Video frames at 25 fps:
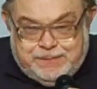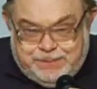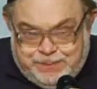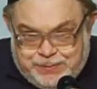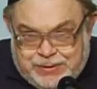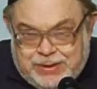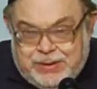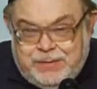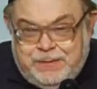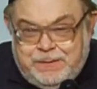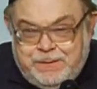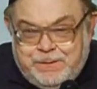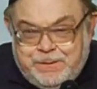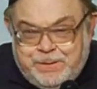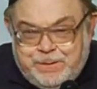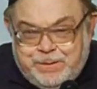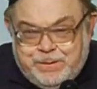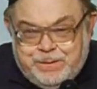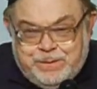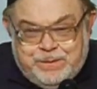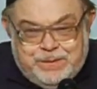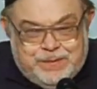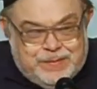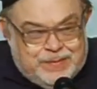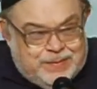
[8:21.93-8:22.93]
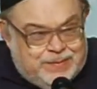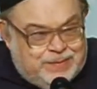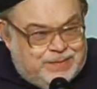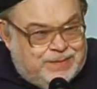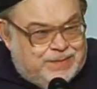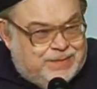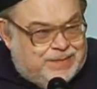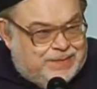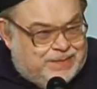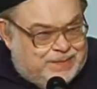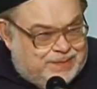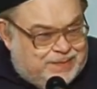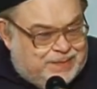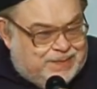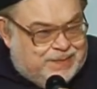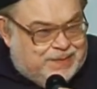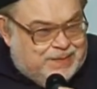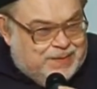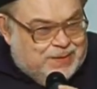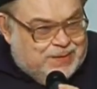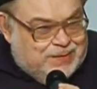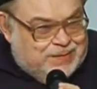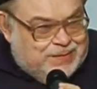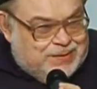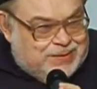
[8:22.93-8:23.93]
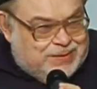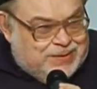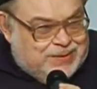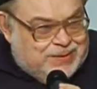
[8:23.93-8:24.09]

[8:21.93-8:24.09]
да? да